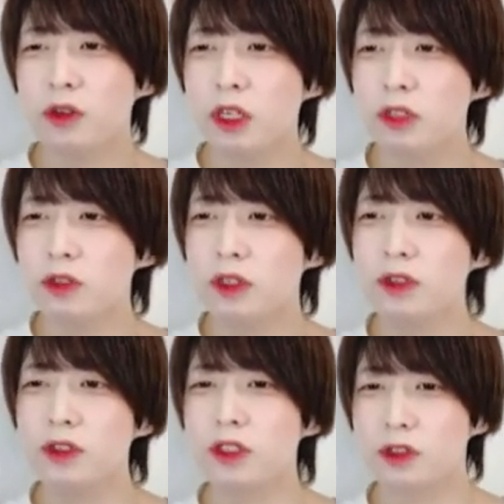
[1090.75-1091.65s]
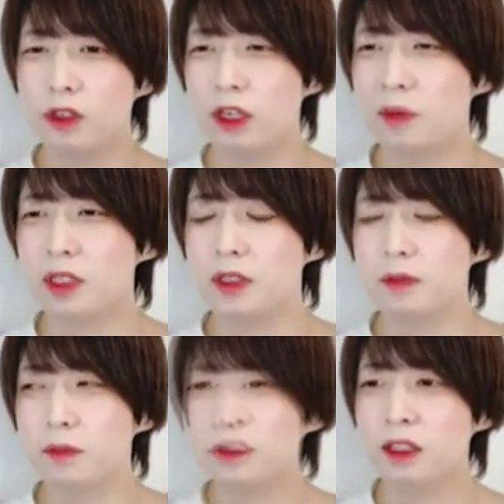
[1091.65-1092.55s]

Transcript: 得や操作をする必要があります。